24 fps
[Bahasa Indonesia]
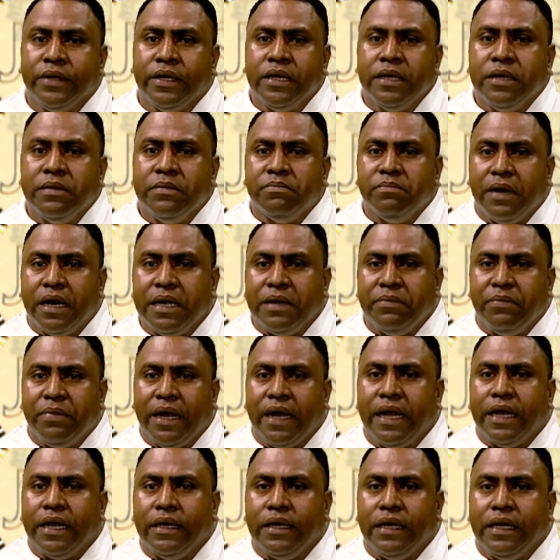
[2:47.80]

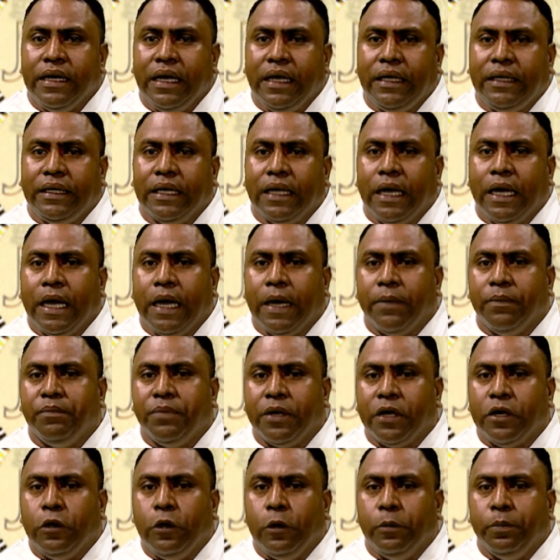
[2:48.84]
Maybe ita
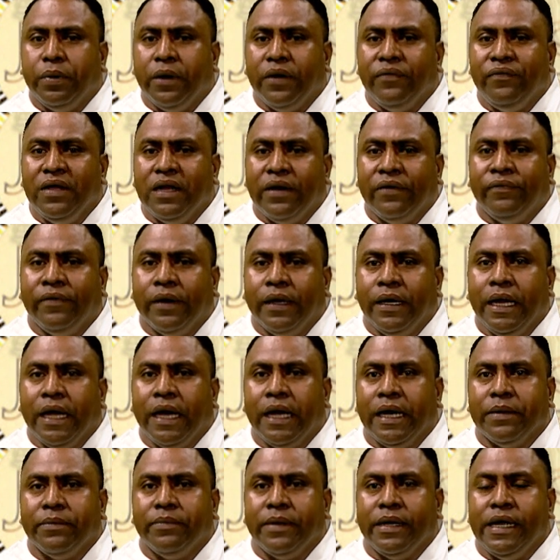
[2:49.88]
preocupa fila fale hari
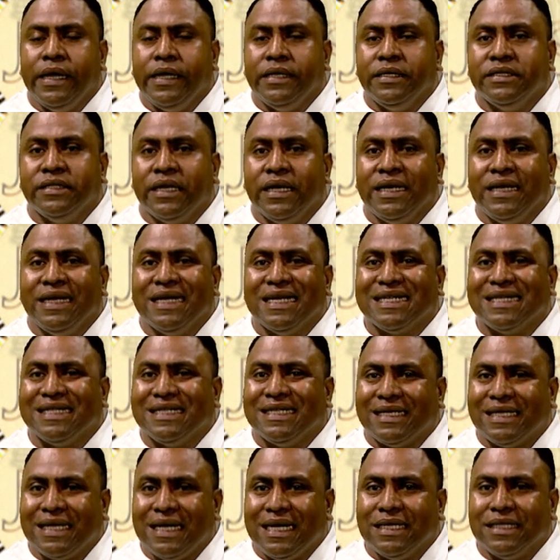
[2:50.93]
bahaya
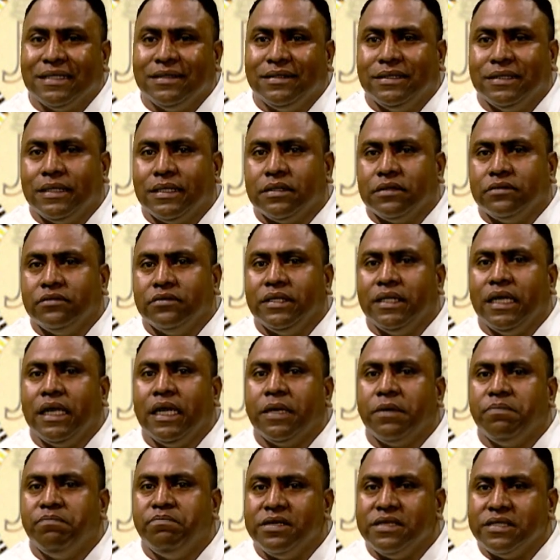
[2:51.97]
karakter nudar dar
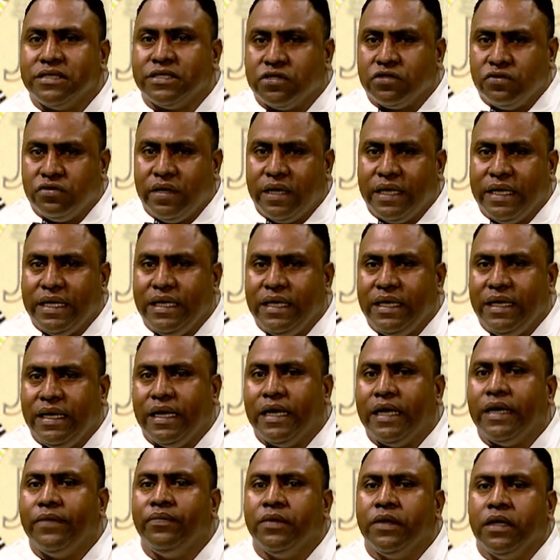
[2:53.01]
pessoa ida
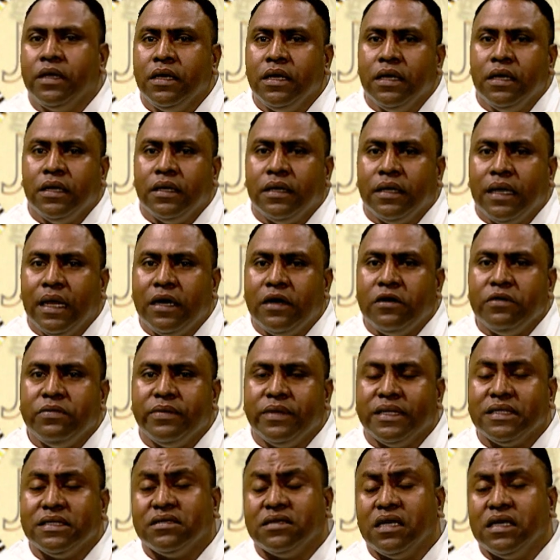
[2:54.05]
dar uma
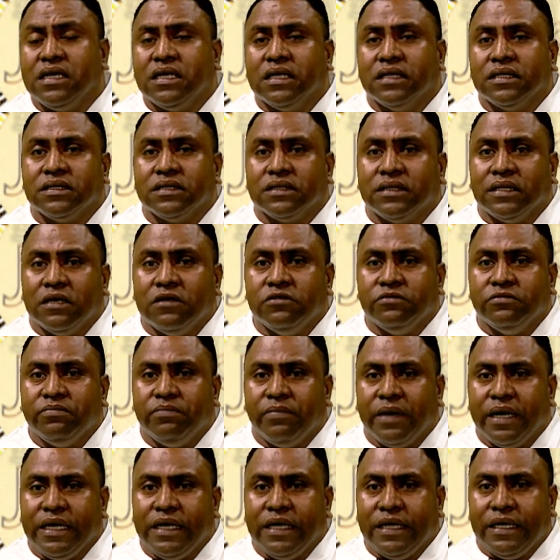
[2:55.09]
sai questão
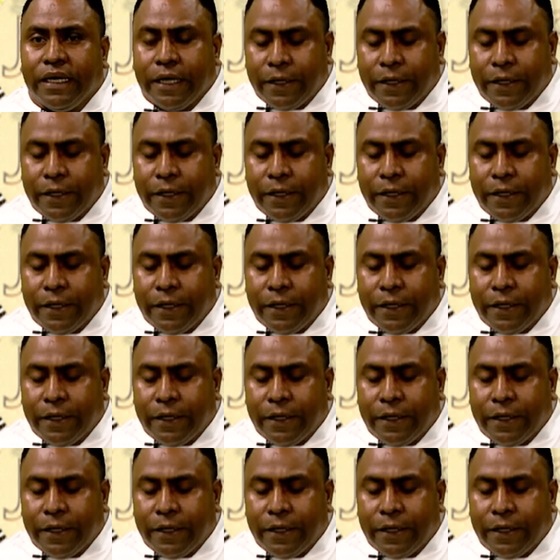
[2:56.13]
maita.